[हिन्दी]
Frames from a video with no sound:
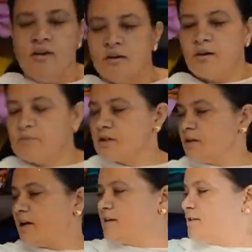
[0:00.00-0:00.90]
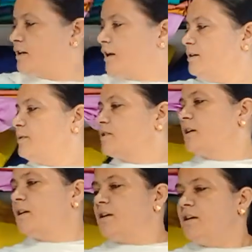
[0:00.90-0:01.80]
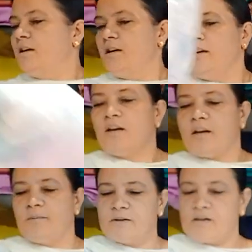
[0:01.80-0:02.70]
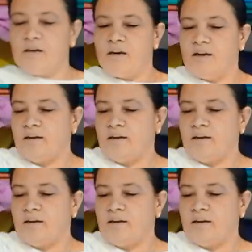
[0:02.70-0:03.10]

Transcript: कम सिलाई सिलाई बचेगी इनर के बचेंगे